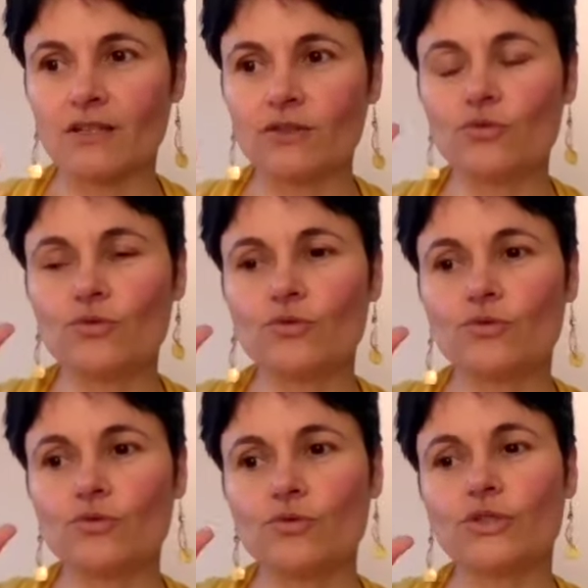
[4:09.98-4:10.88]
du,
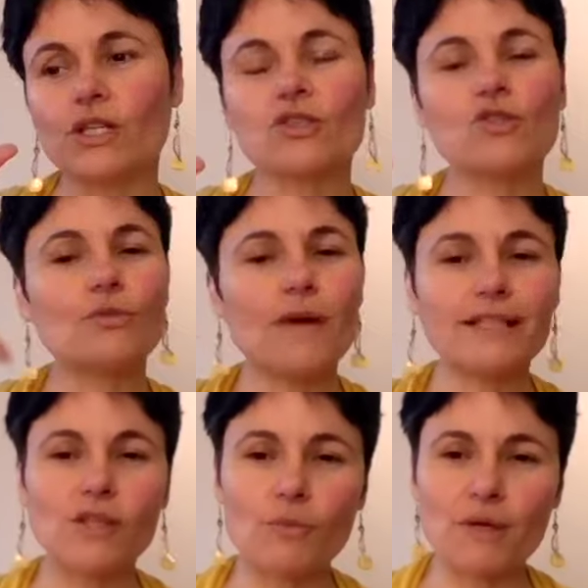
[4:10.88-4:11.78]
temps de sommeil
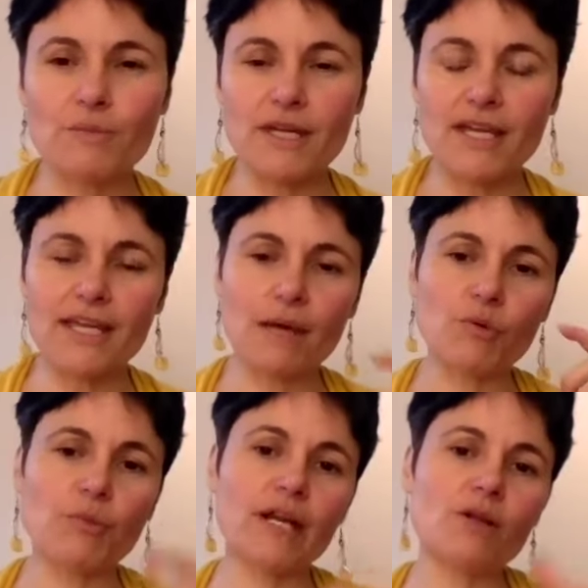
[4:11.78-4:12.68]
d'un bébé est à
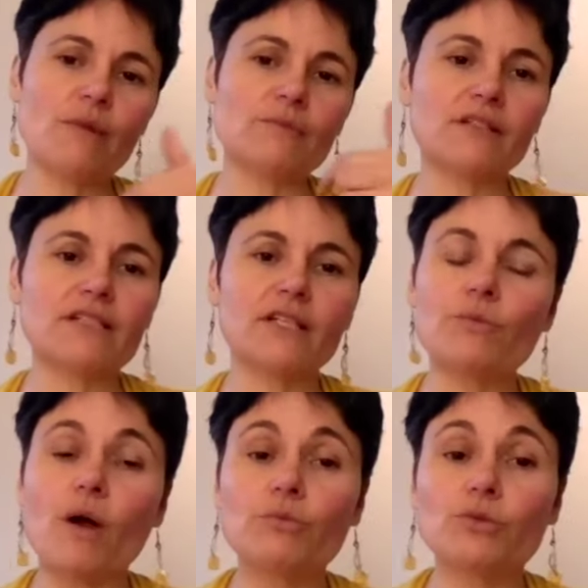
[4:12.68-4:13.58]
peu près le même temps que ça lui
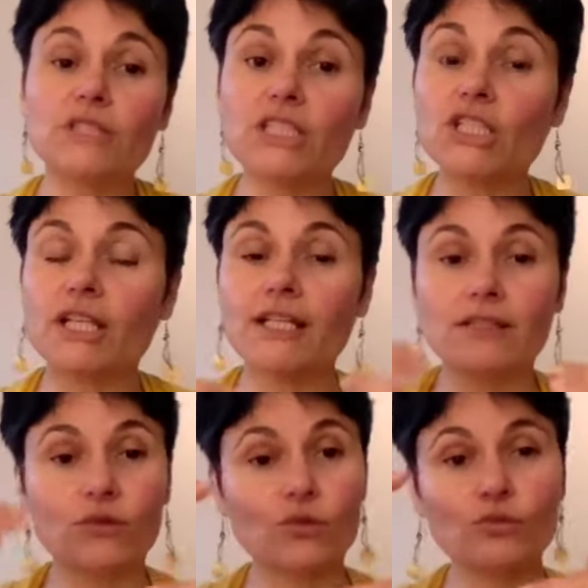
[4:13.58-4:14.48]
prend pour digérer.
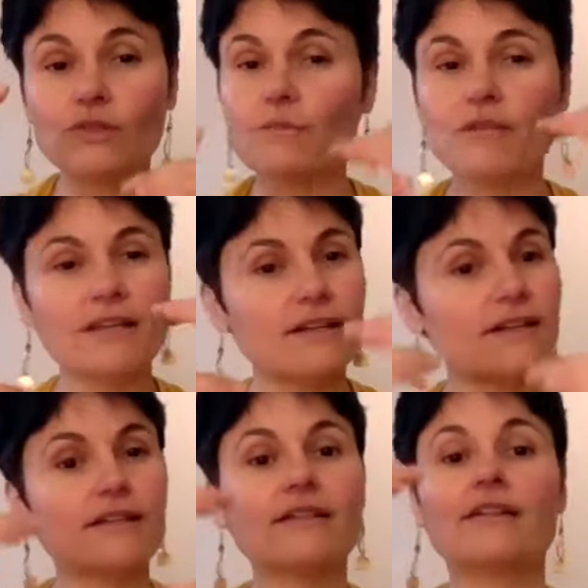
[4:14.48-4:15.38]
Donc, tout est
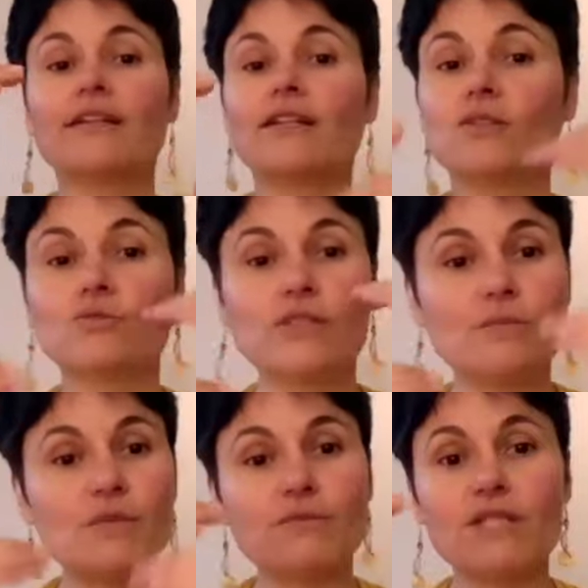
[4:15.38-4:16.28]
bien, tout est
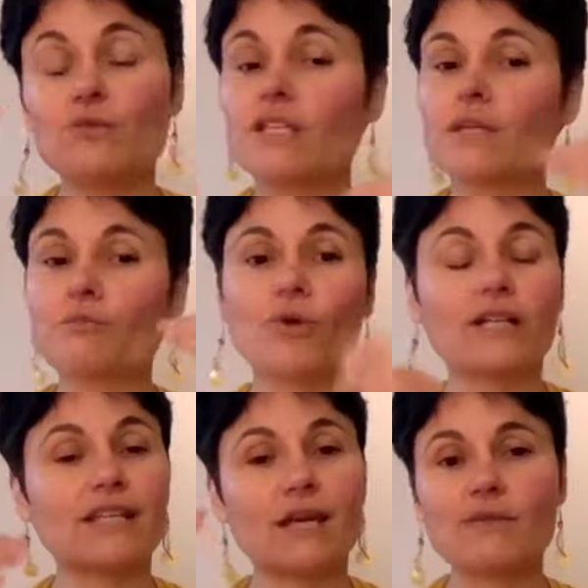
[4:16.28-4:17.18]
bien minuté. Il
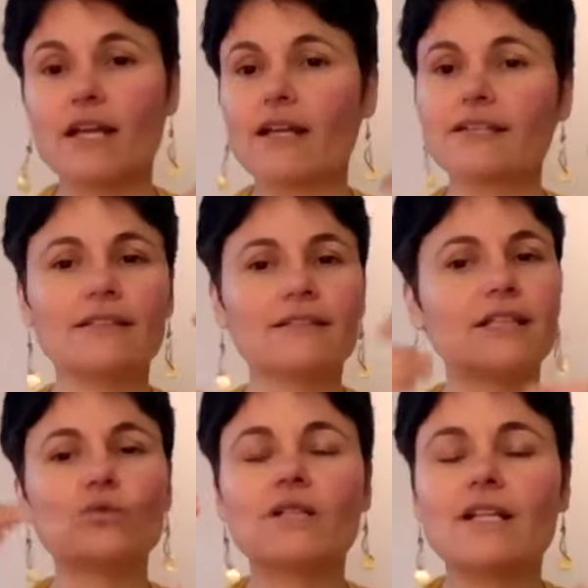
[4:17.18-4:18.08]
pourrait très bien
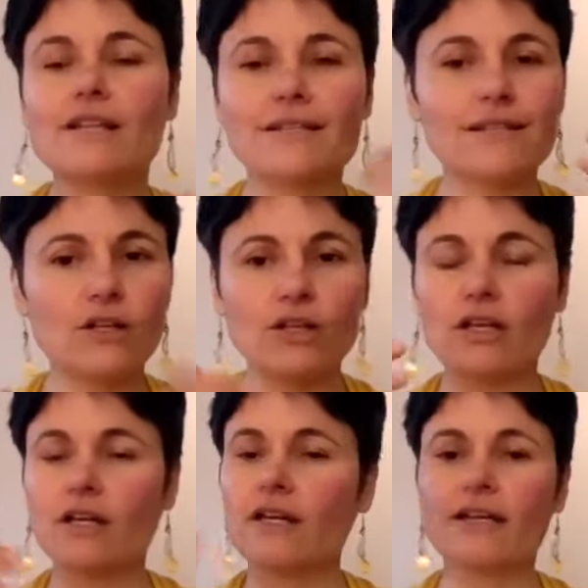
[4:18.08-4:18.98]
téter toutes les heures.
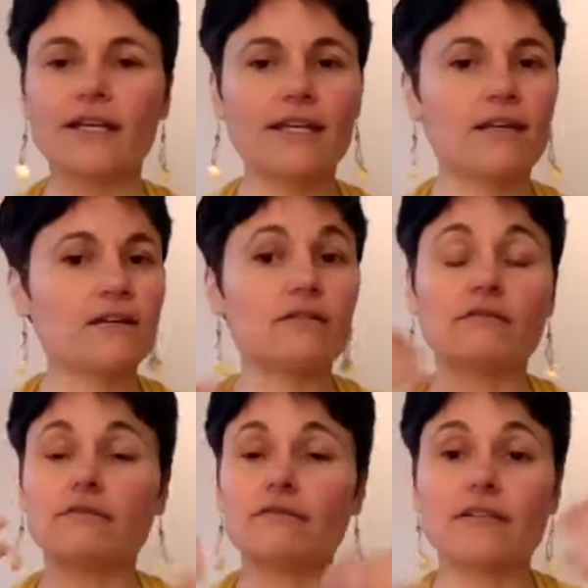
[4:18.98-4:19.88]

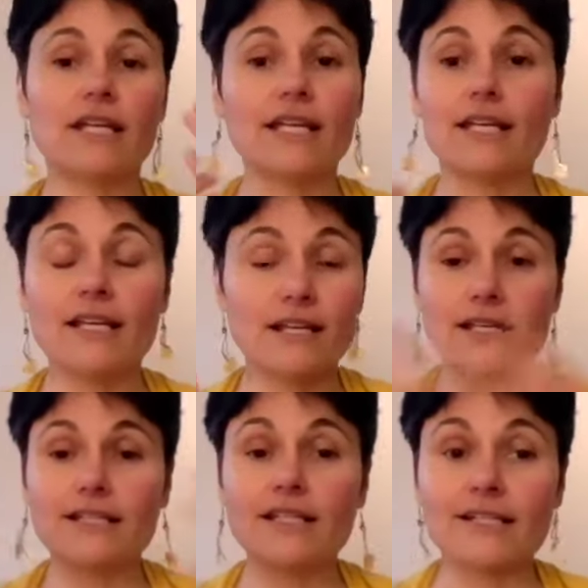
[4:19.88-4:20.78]
Euh, et,
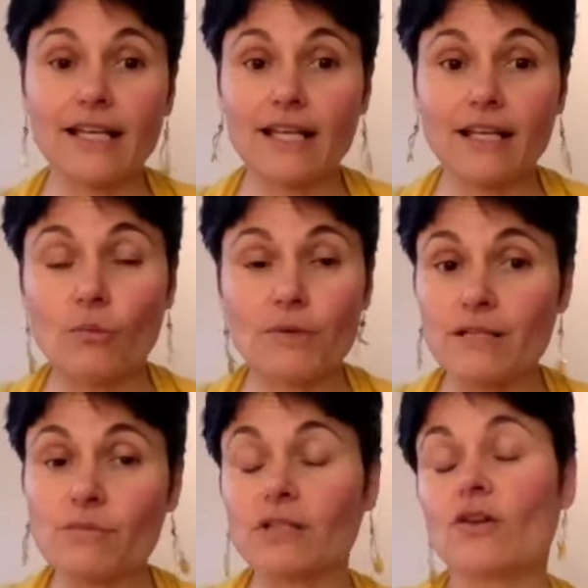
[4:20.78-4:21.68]
ça serait
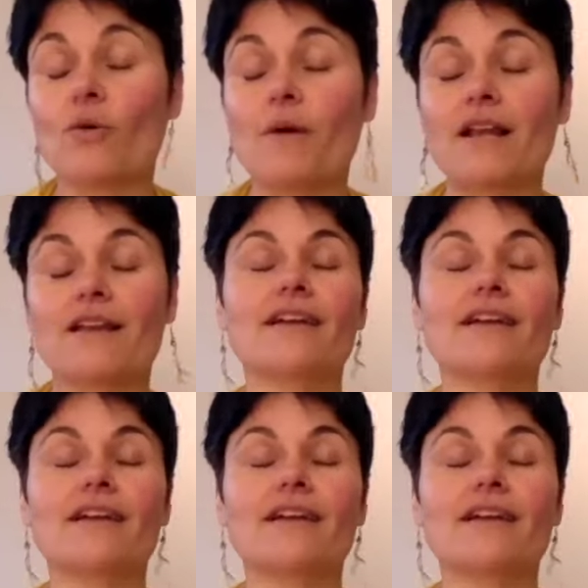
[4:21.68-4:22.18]
complètement normal.